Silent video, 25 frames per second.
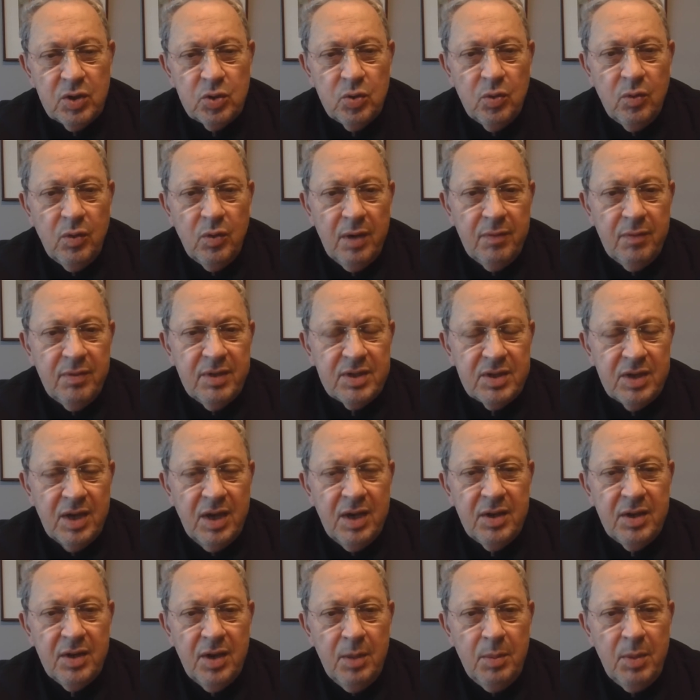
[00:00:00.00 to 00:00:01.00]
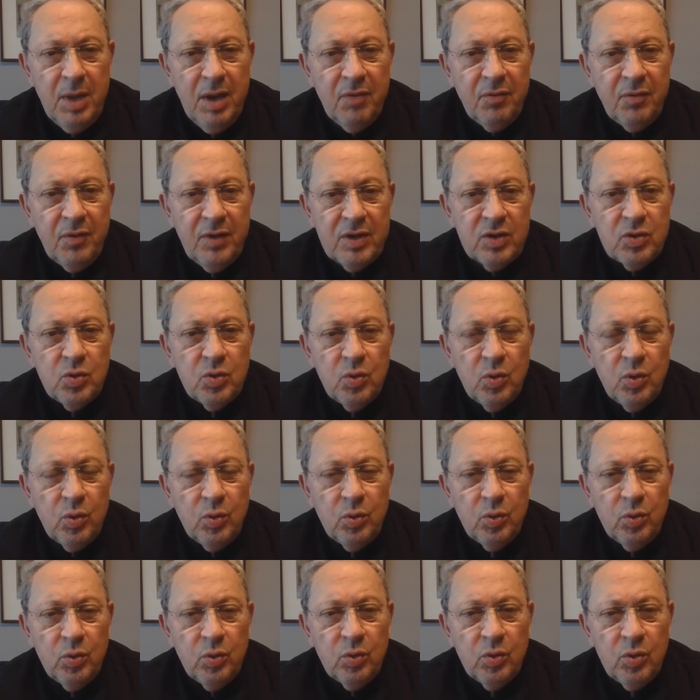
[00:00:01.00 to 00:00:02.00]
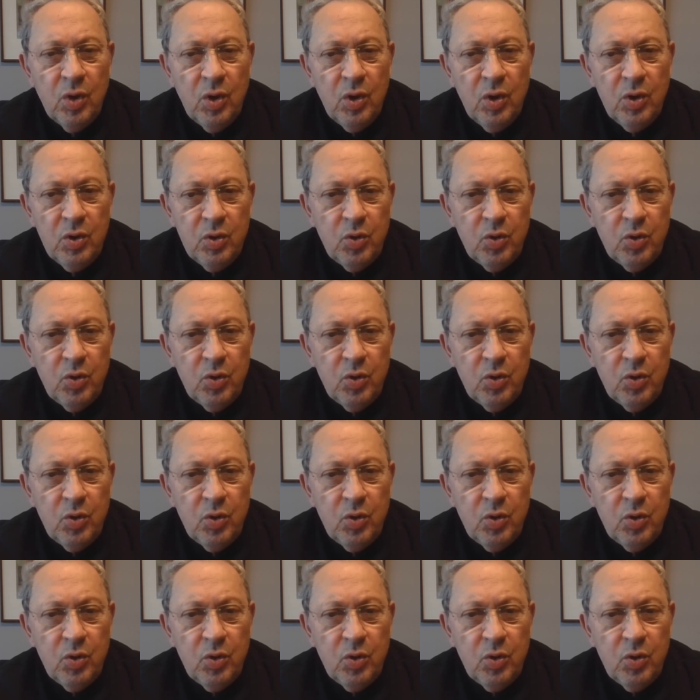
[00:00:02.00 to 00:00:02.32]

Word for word: şu var vesaire ama enflasyon olduğu